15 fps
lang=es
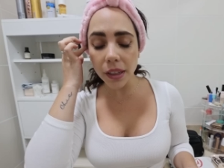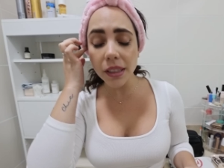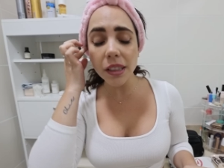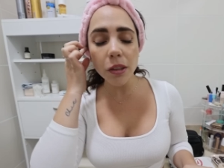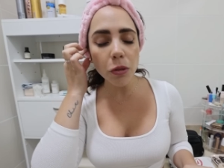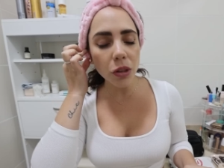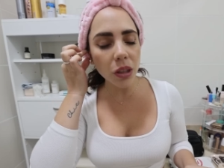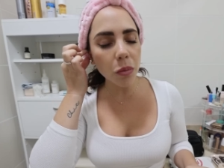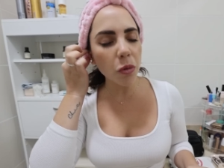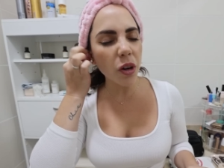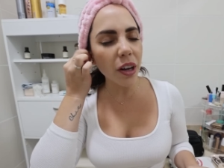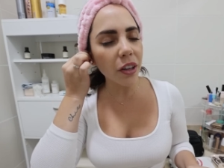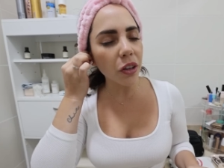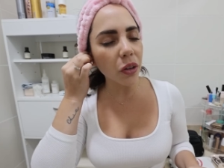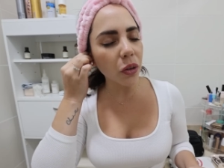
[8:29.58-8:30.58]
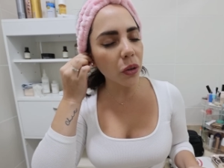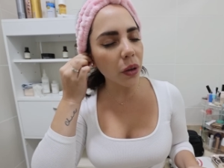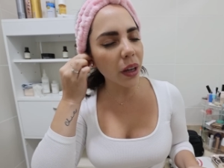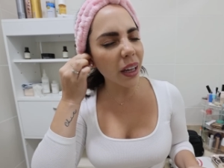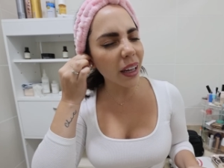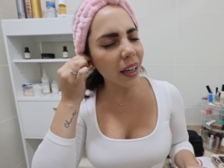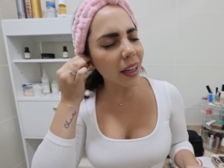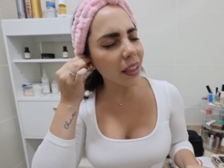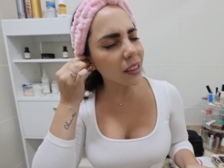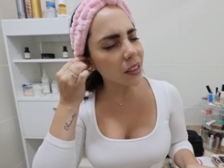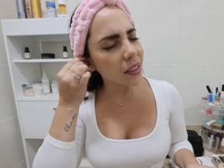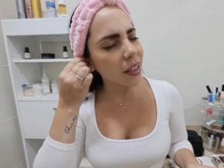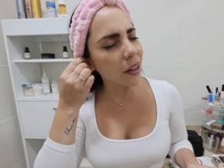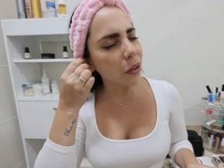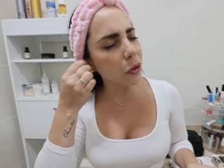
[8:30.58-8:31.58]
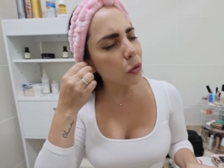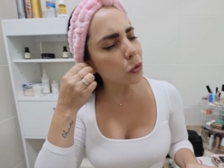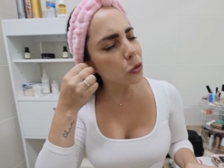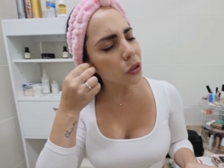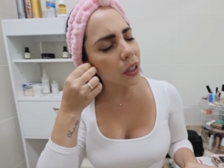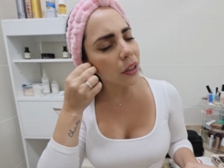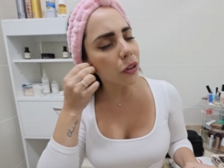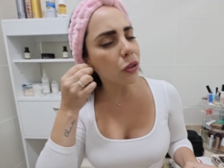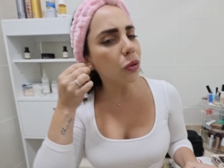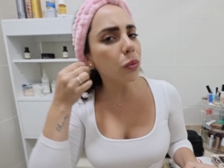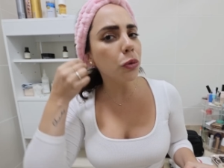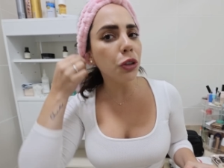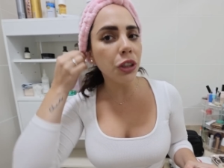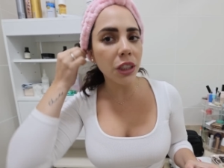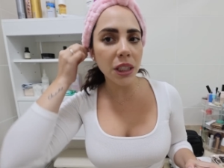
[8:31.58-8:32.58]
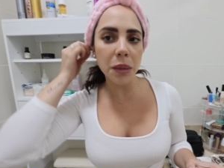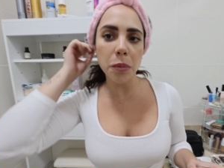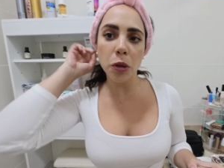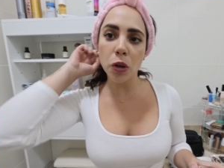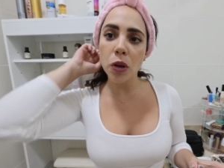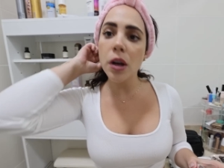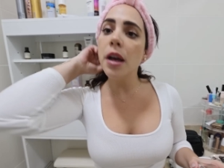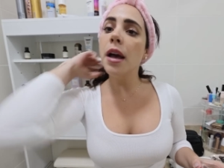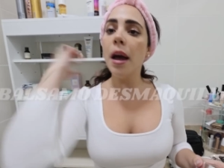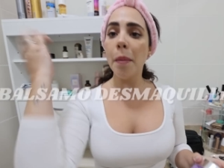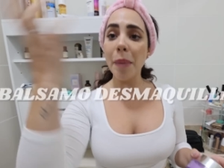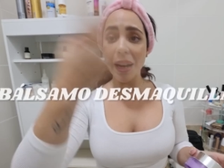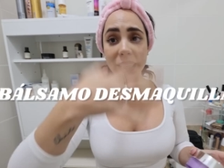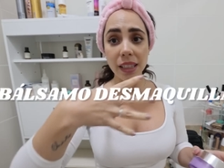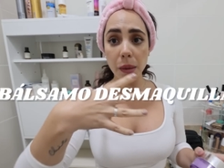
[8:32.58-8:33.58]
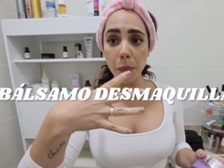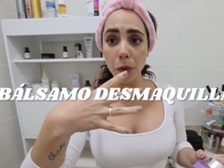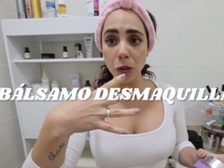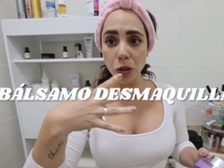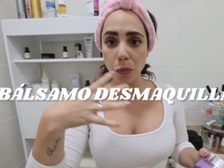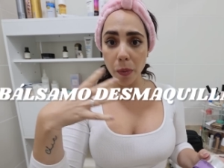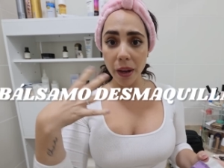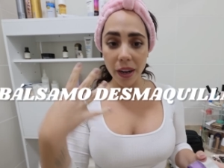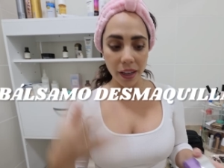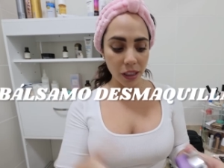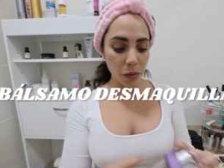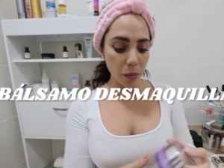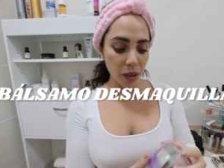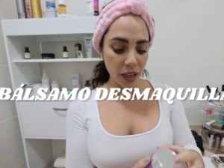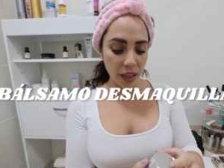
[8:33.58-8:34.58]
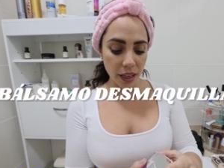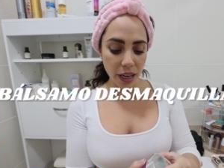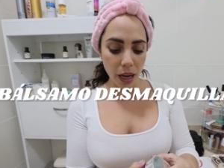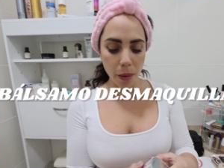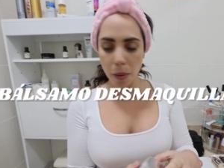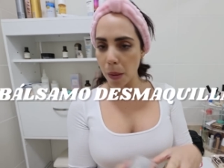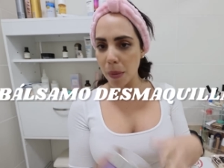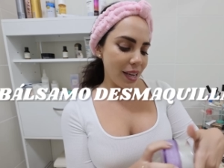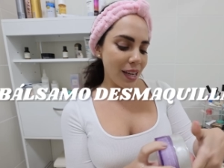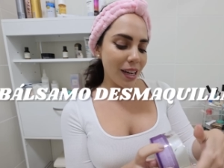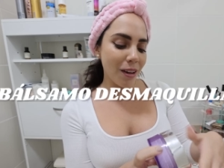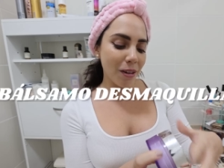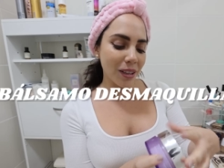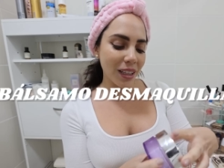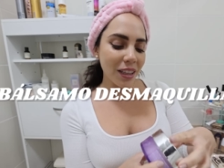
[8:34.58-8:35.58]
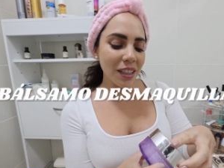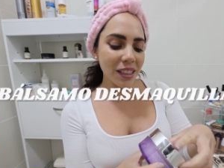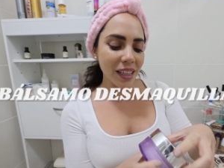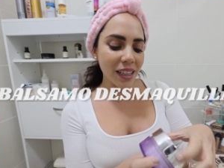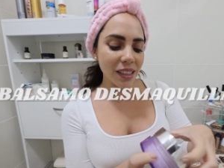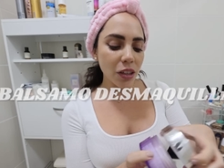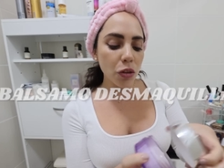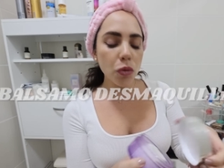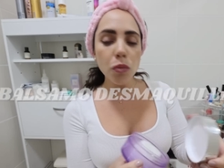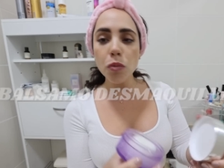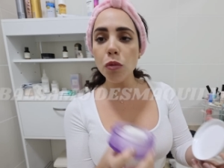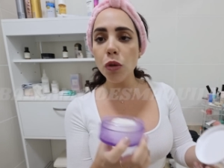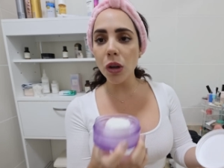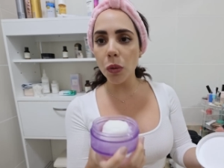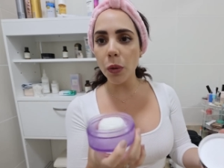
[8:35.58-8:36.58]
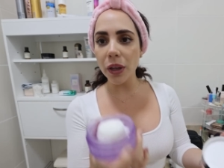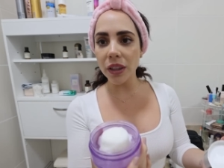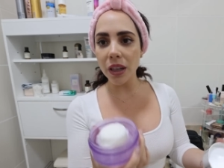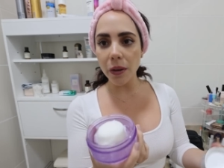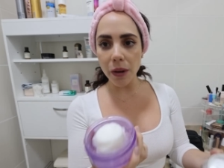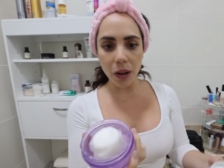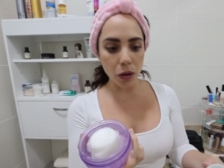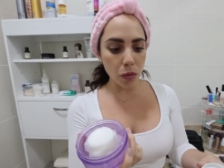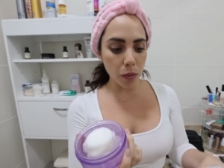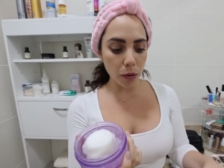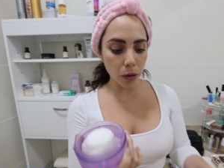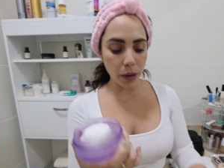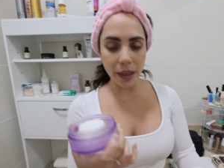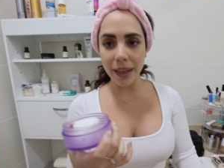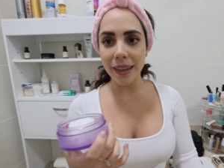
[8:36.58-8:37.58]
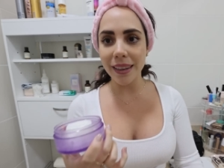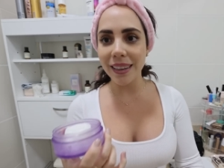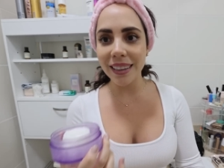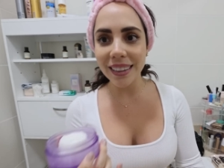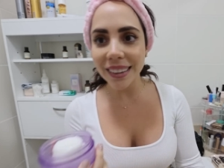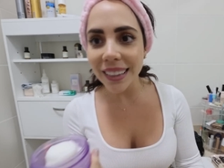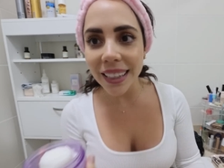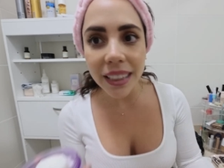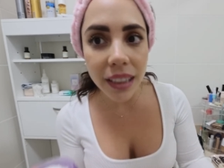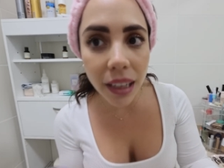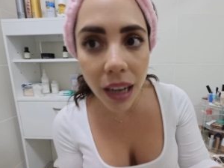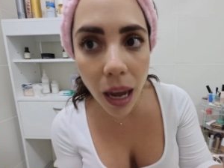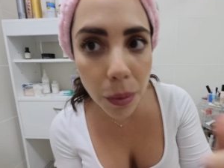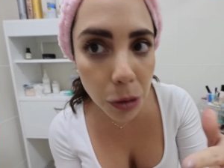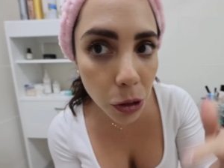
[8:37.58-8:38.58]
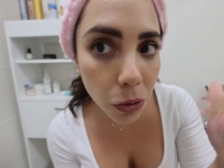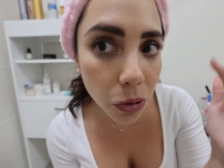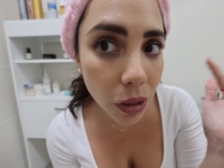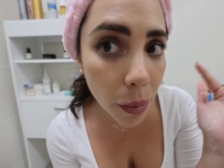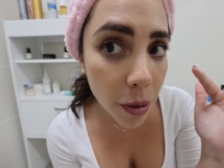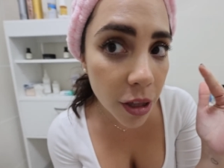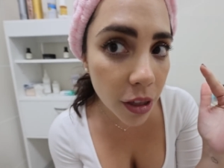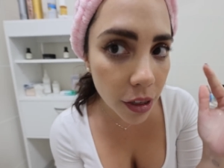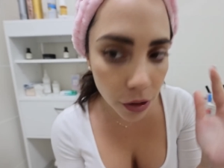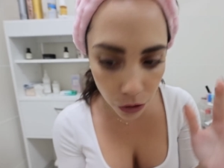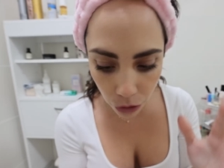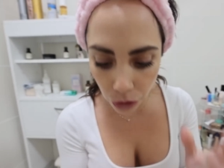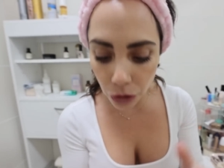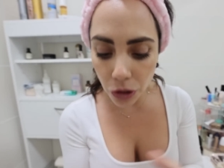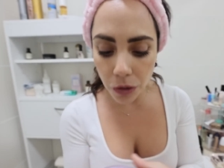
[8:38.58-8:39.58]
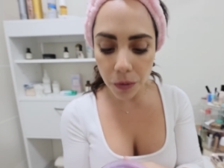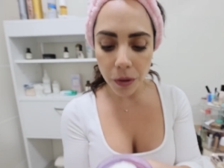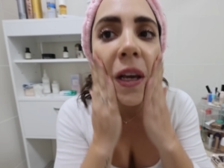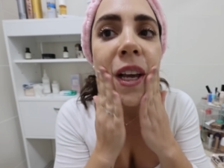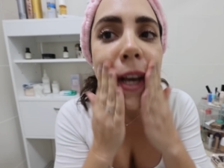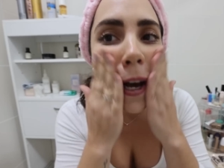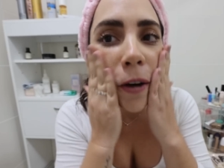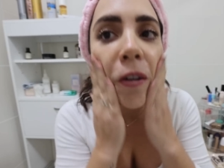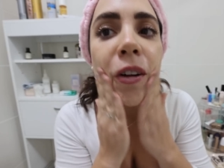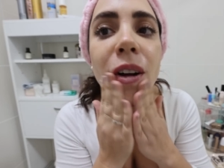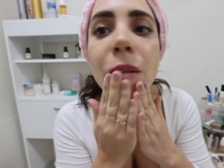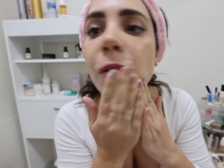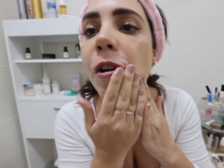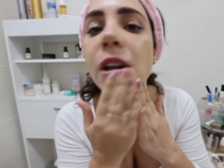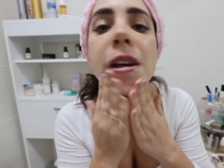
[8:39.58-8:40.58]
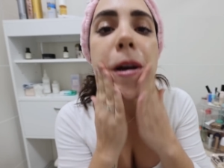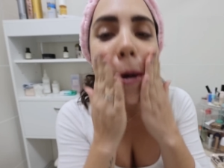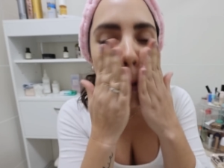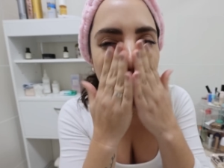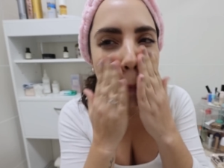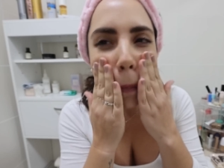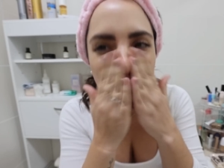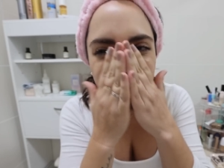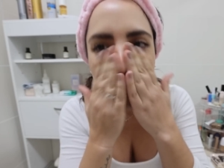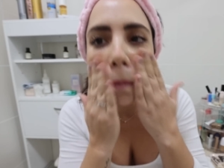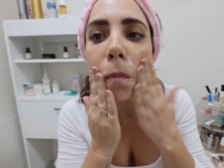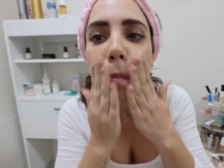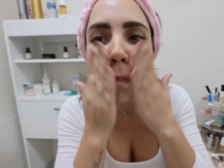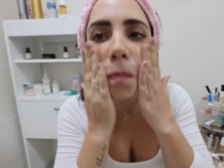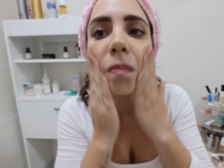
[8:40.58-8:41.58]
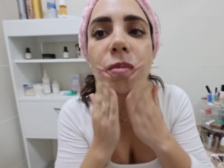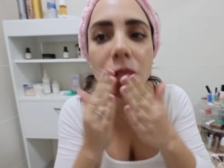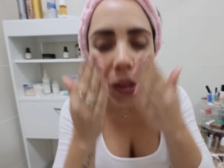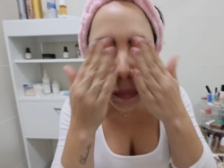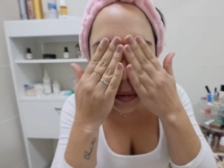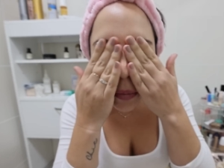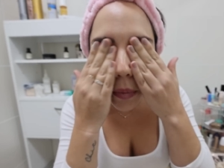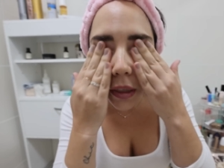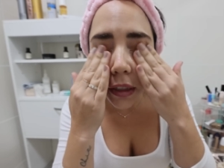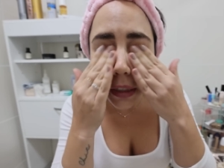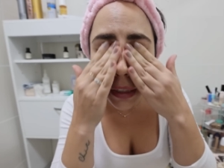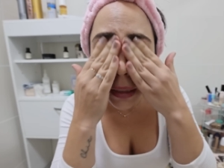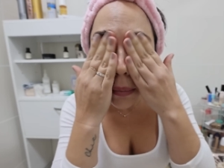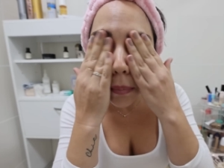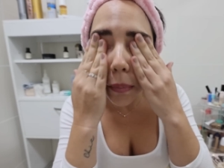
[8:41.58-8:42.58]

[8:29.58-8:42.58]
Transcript: Este último año he estado usando muchísimo bálsamos para desmaquillarme y la verdad es que hacen un muy buen trabajo porque se quitan absolutamente todo. Y ahora voy a simplemente